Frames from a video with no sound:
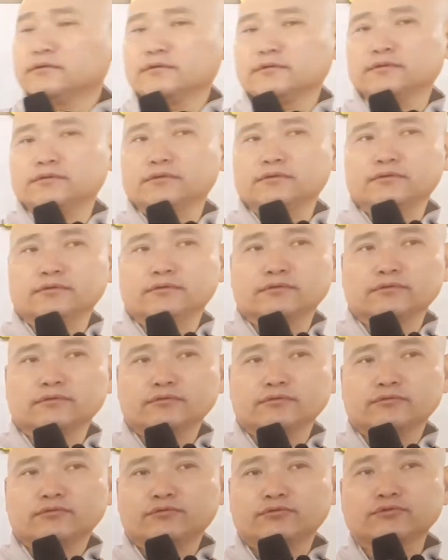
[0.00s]

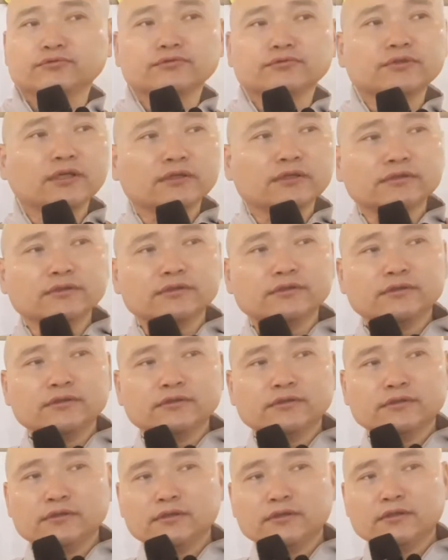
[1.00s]
그 중생을
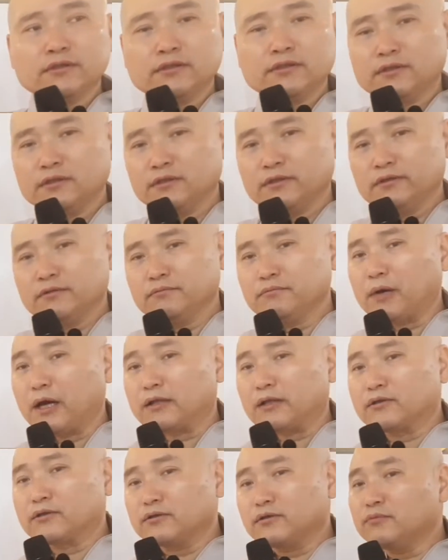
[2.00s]

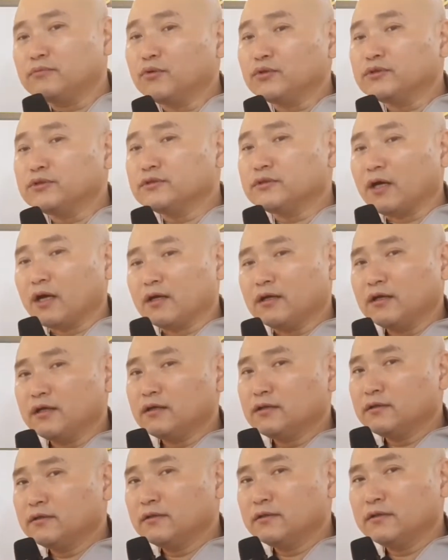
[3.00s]
받들어 모신다.
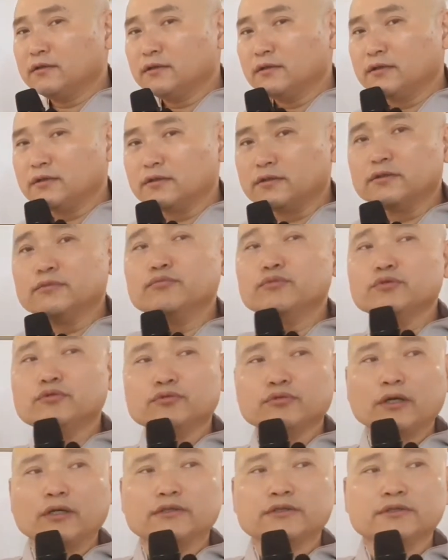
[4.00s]

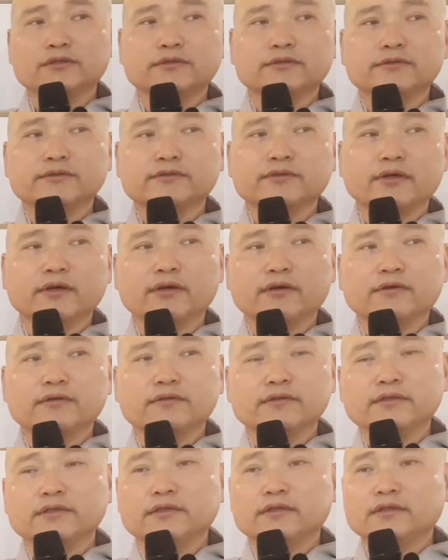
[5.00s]
의미도 같이 있는 거예요.
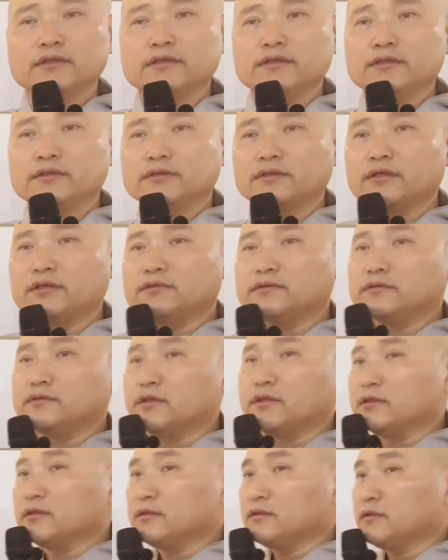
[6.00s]
이게
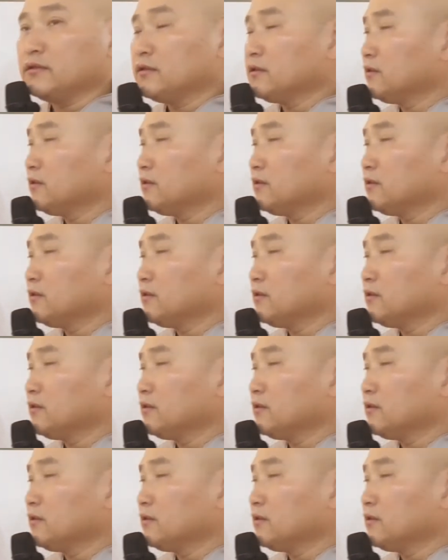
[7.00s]
이제